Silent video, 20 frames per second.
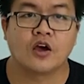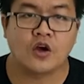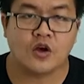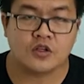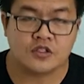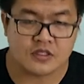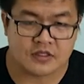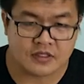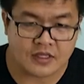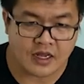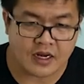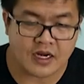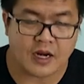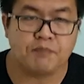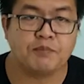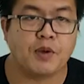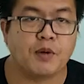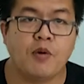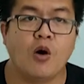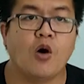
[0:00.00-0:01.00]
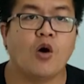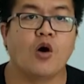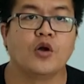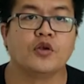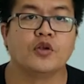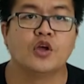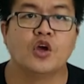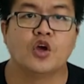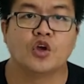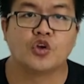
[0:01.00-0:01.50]
ก็จะได้รับพระพร
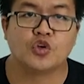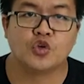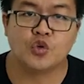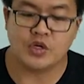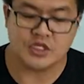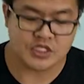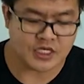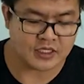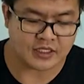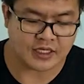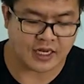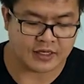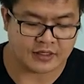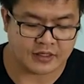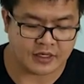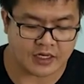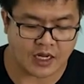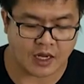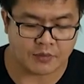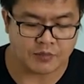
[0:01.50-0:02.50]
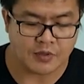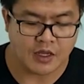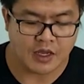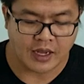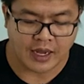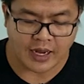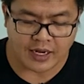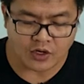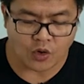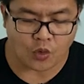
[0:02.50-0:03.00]
ด้วยเช่นกันนะครับ
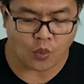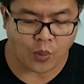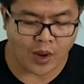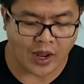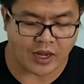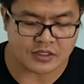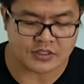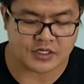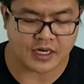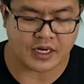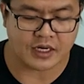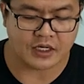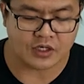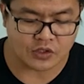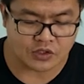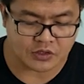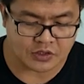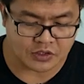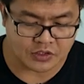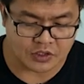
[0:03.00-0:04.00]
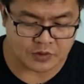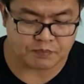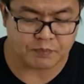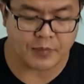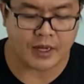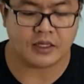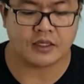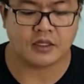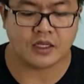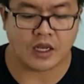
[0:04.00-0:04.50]
ให้เราวางใจยึด
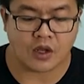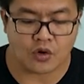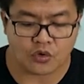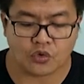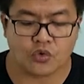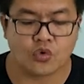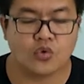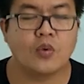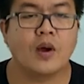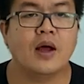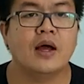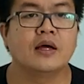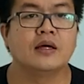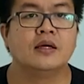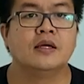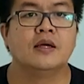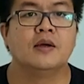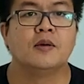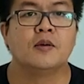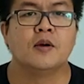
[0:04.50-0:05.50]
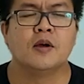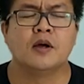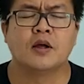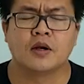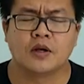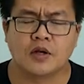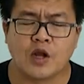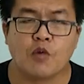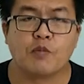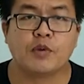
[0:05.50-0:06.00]
มั่นและรู้ว่า
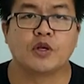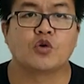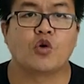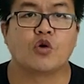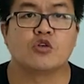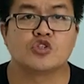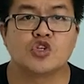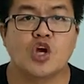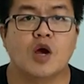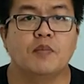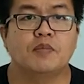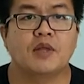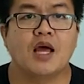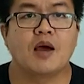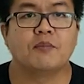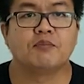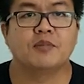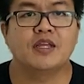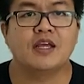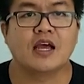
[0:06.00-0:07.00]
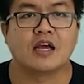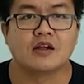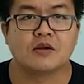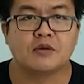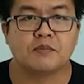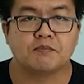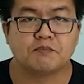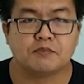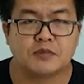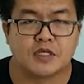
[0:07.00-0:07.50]
เราเป็นคนชอบทำได้อย่าง
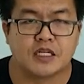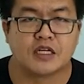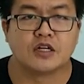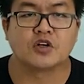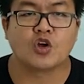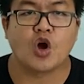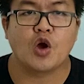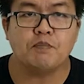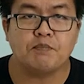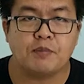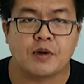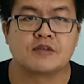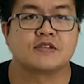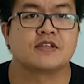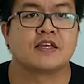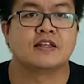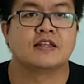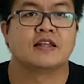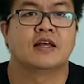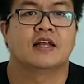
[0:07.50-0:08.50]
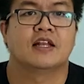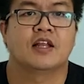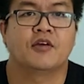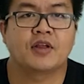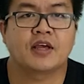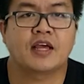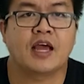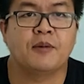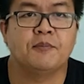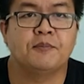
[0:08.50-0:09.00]
100%แล้ว
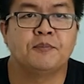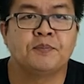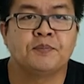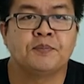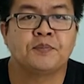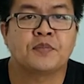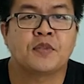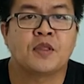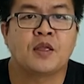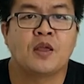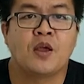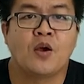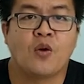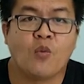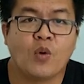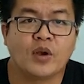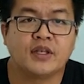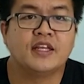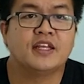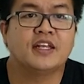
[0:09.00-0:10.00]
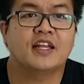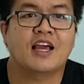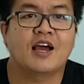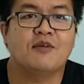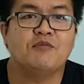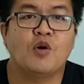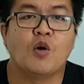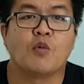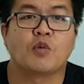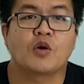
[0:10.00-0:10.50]
นะครับ วันนี้นะค
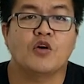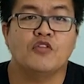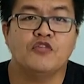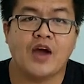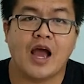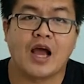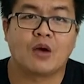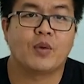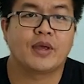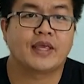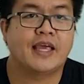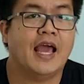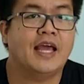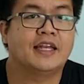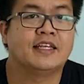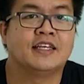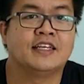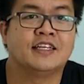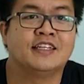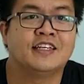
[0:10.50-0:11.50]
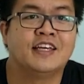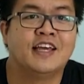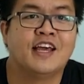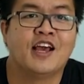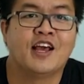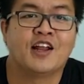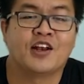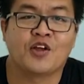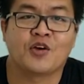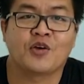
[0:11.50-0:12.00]
รับผมก็ฝากไว้แค่นี้
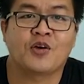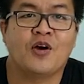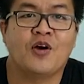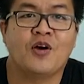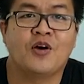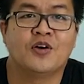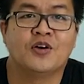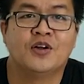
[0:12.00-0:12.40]
แล้วก็